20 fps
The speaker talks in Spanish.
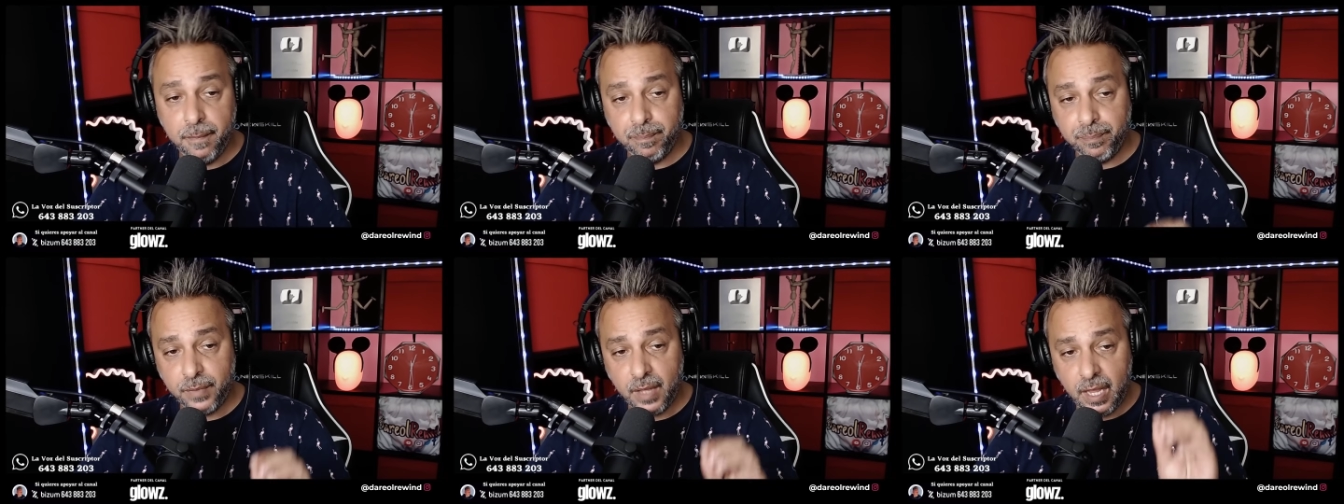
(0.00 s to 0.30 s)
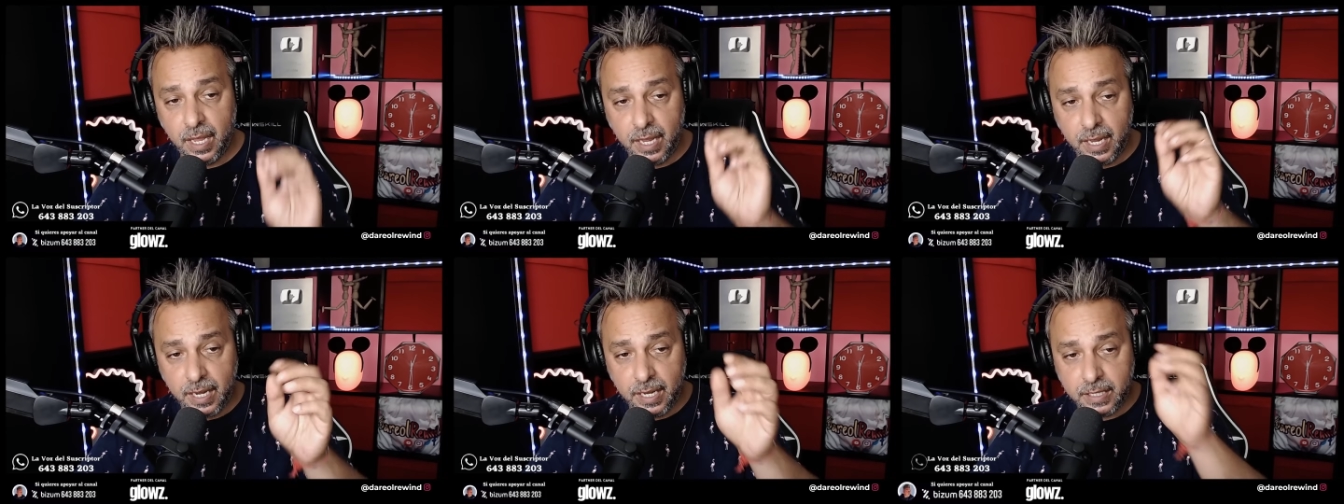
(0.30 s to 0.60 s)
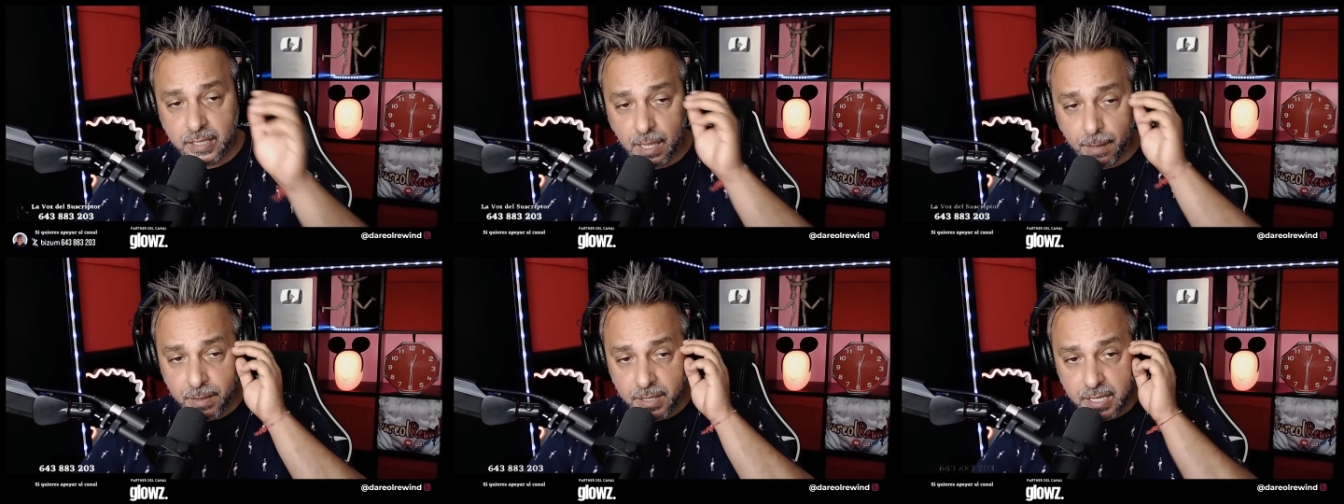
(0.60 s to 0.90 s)

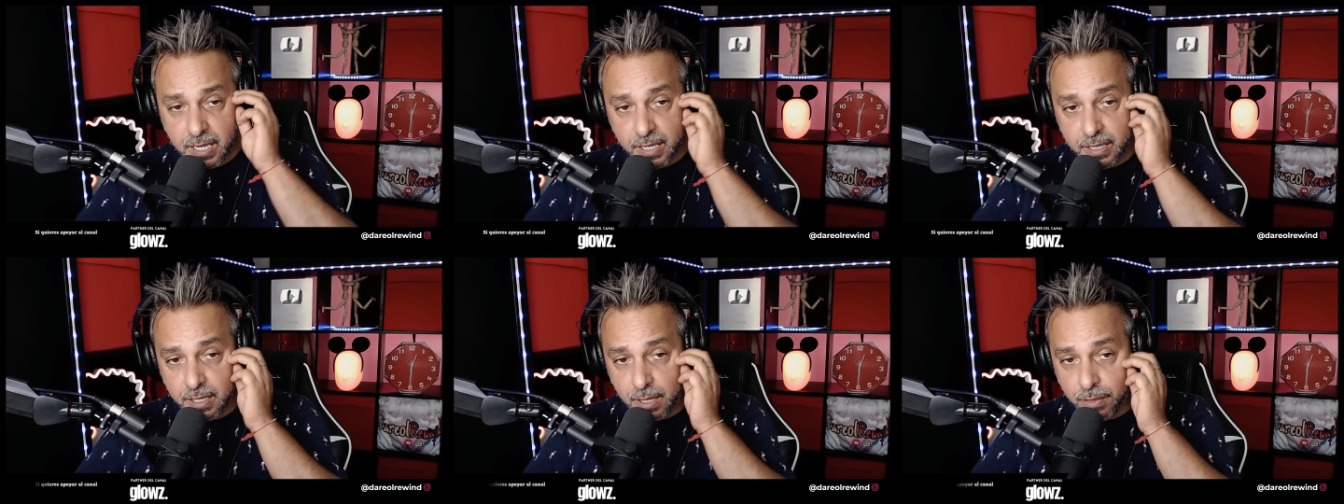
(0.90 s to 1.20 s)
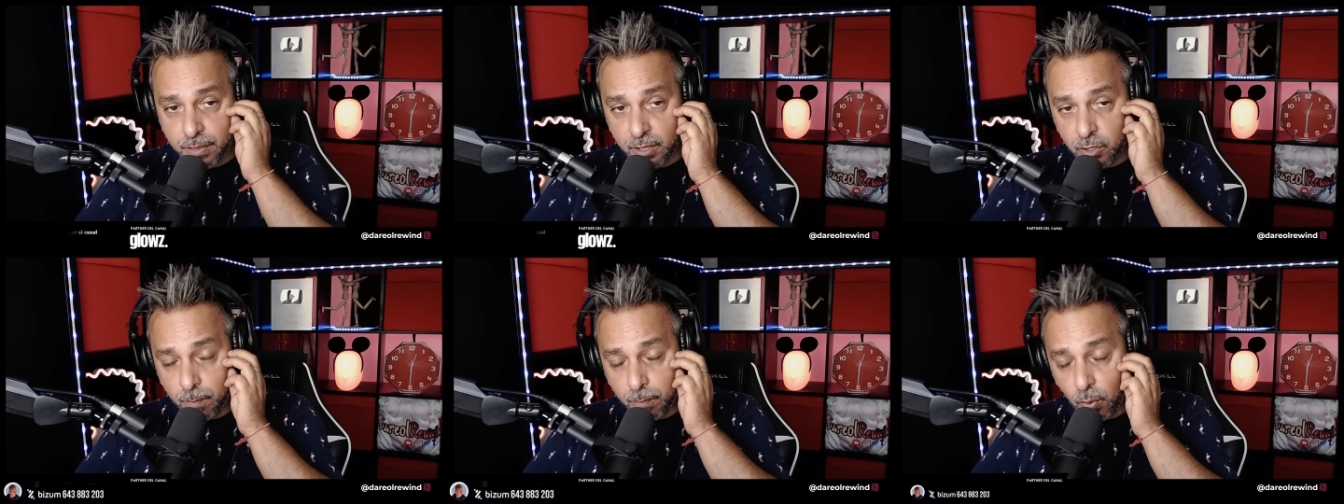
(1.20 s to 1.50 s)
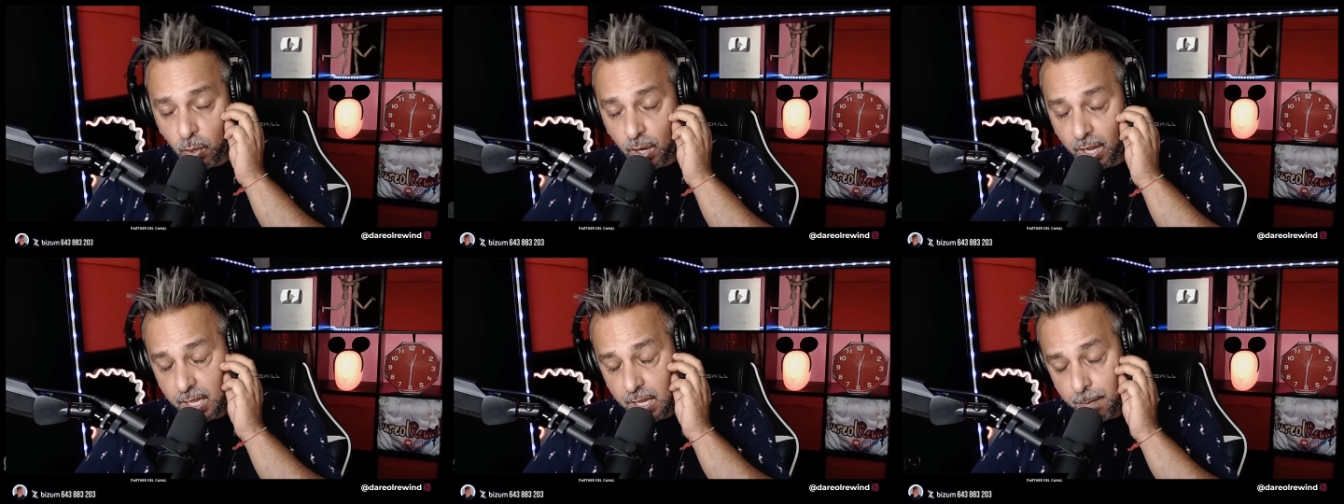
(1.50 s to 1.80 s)
estabais diciendo por
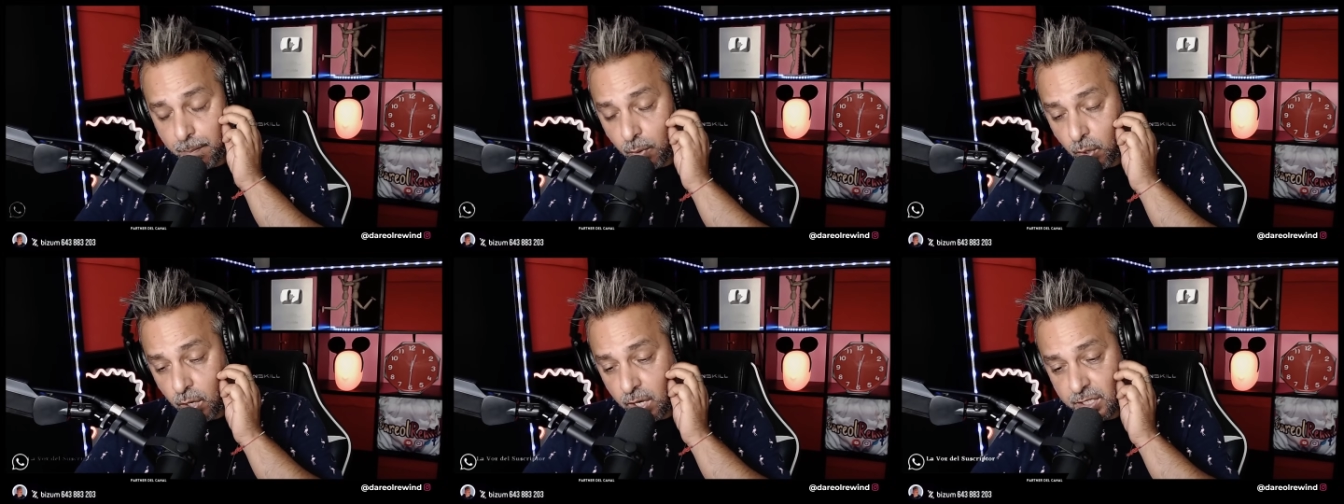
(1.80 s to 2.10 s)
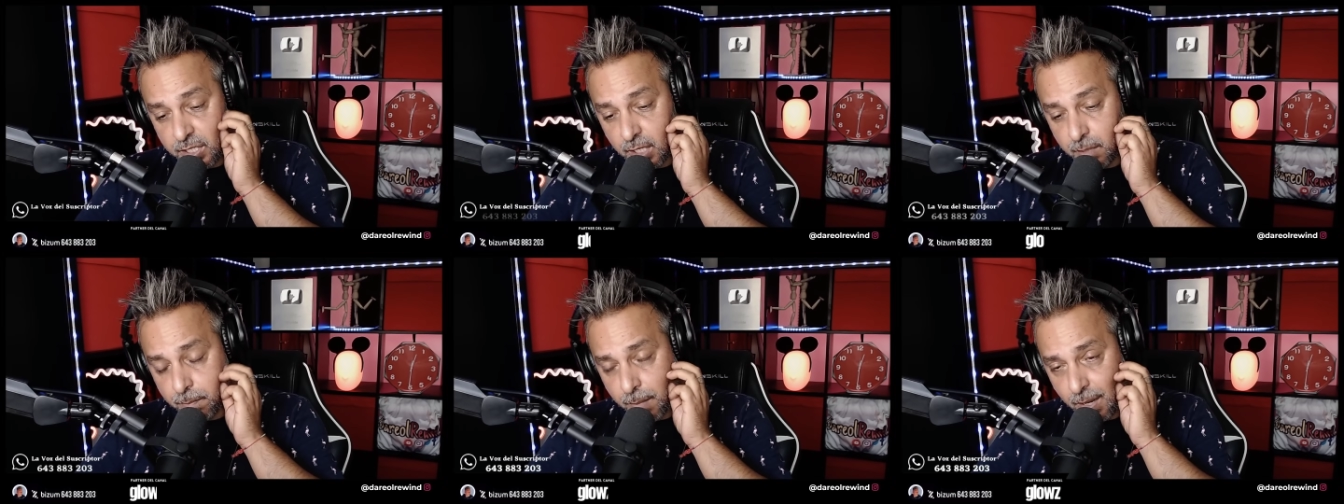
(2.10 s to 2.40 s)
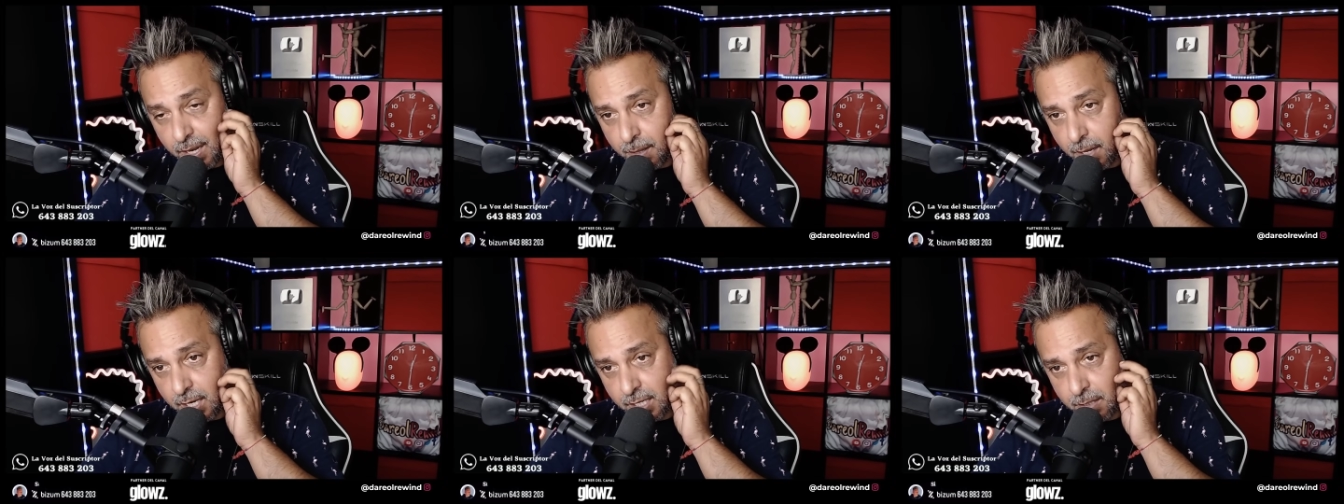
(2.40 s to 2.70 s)
aquí, por el chat,
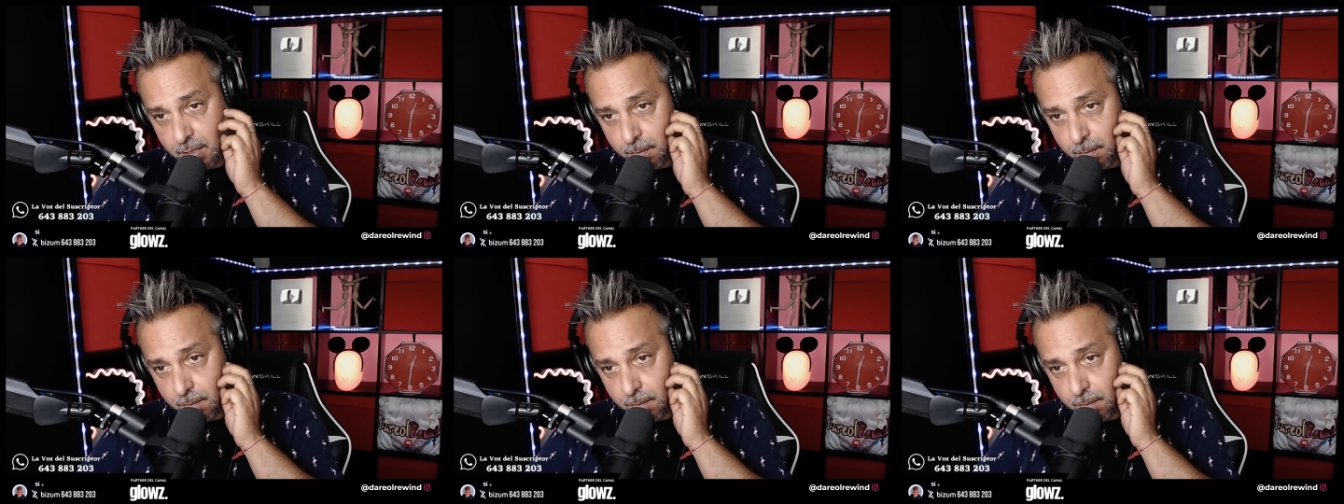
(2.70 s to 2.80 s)
varias,